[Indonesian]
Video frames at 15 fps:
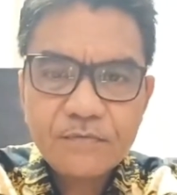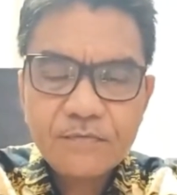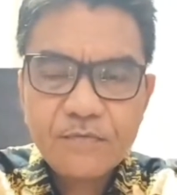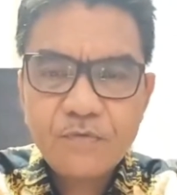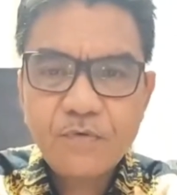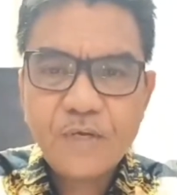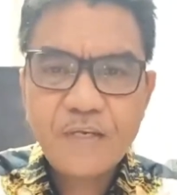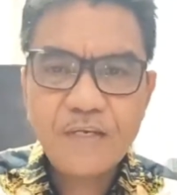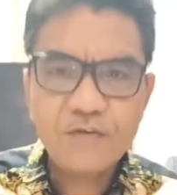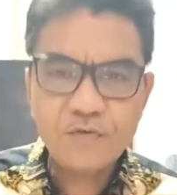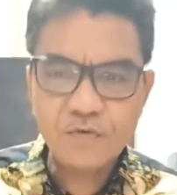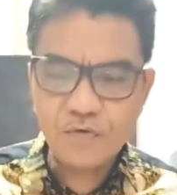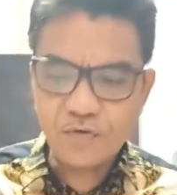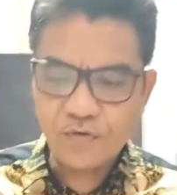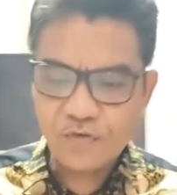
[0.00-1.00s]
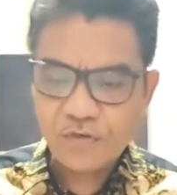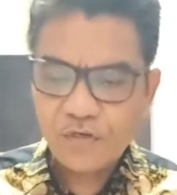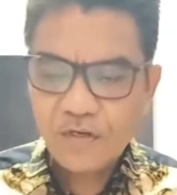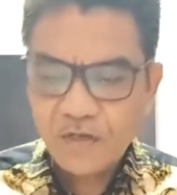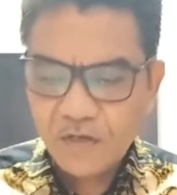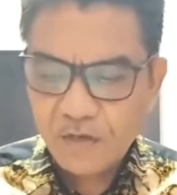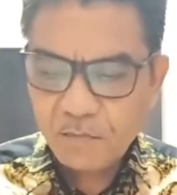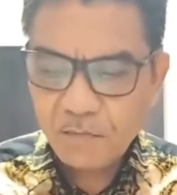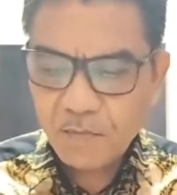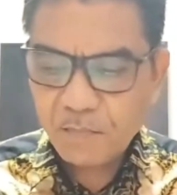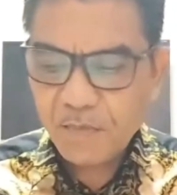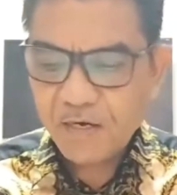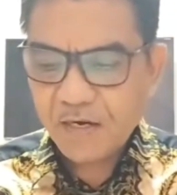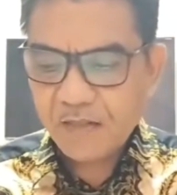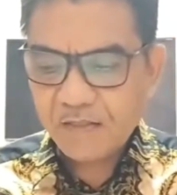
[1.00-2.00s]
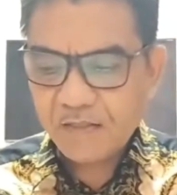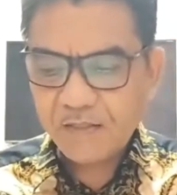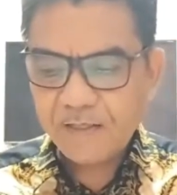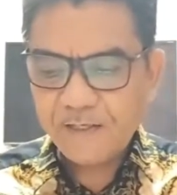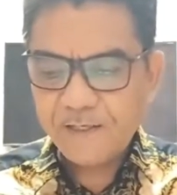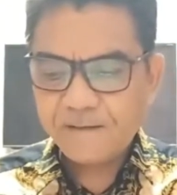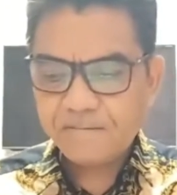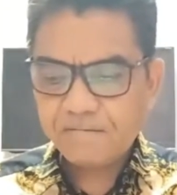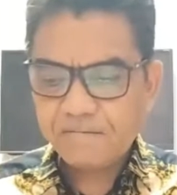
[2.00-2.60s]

Tuhan Yesus memberkati.